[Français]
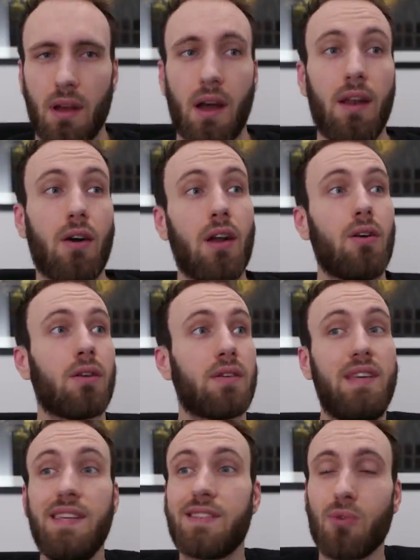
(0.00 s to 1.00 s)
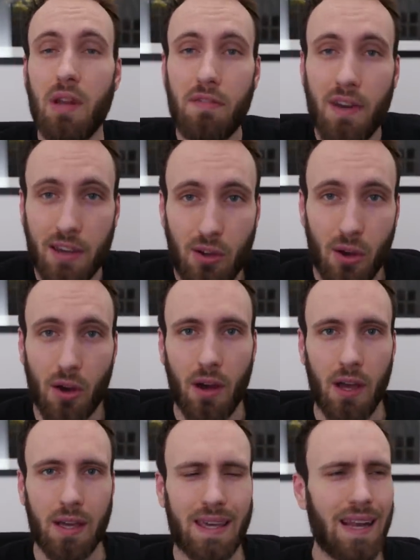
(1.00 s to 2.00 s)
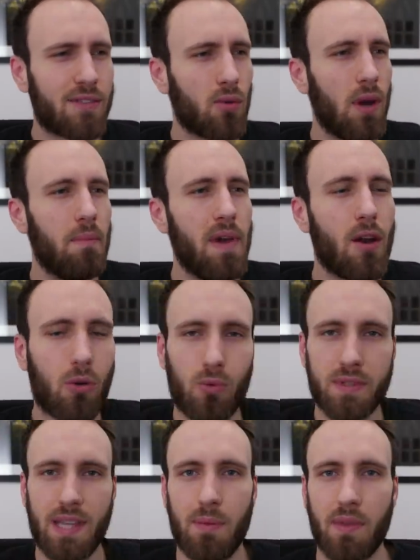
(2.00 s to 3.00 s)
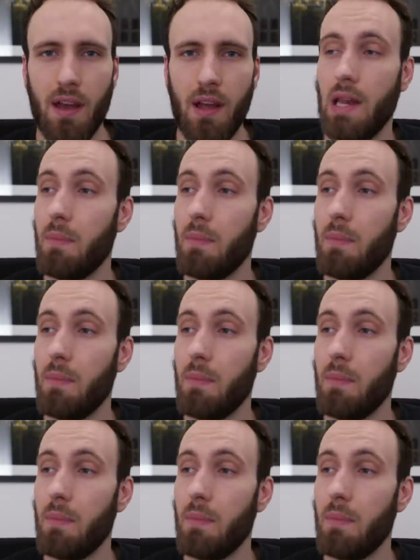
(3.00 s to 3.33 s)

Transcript: Alors alors, qui sont les vainqueurs Quels sont les meilleurs concepts,